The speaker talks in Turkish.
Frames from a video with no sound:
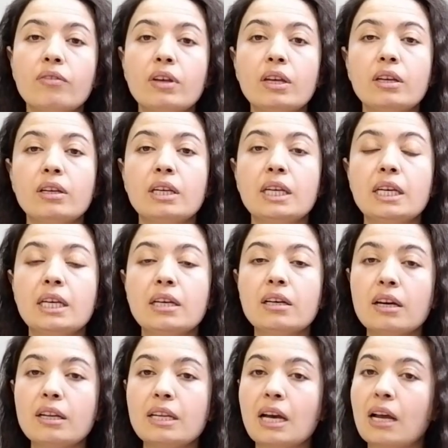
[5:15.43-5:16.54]
Ve e,
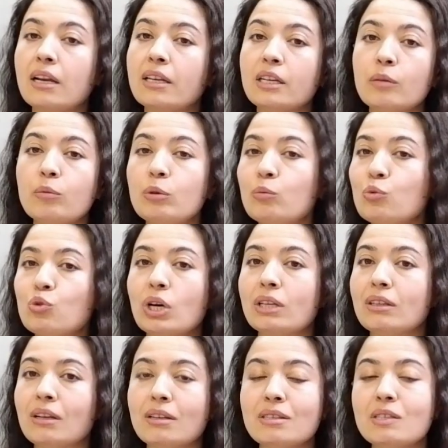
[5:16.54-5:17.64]
kariyerle ilgili bir
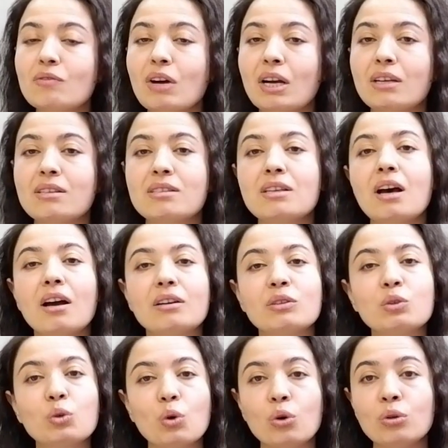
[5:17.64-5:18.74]
mücadeleniz var ise
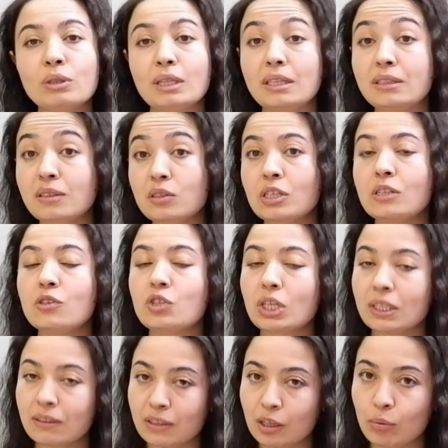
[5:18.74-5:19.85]
artık o
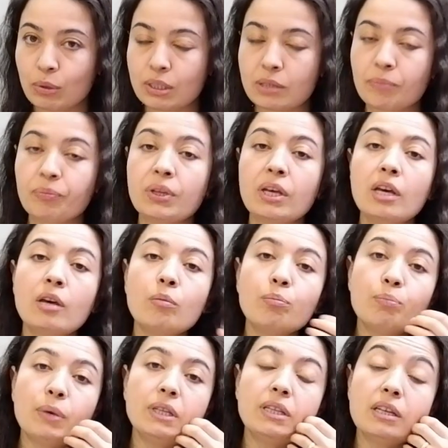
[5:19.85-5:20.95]
neticelenecek diyebilirim.
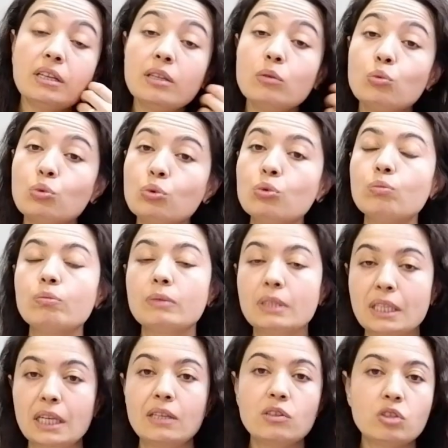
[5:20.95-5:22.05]
Medeni durum
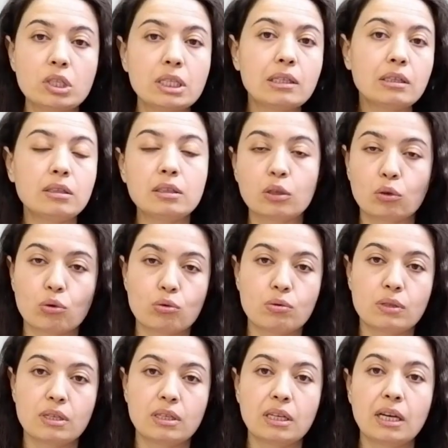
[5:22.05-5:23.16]
değişikliğini de
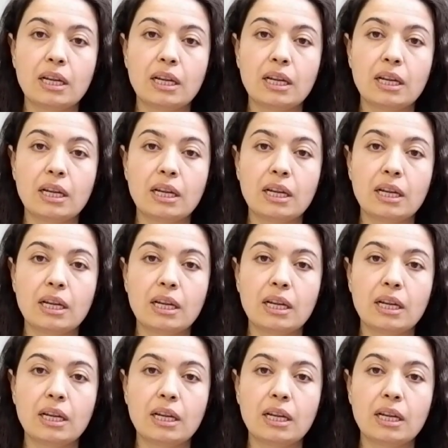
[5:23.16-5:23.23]
gösteriyor.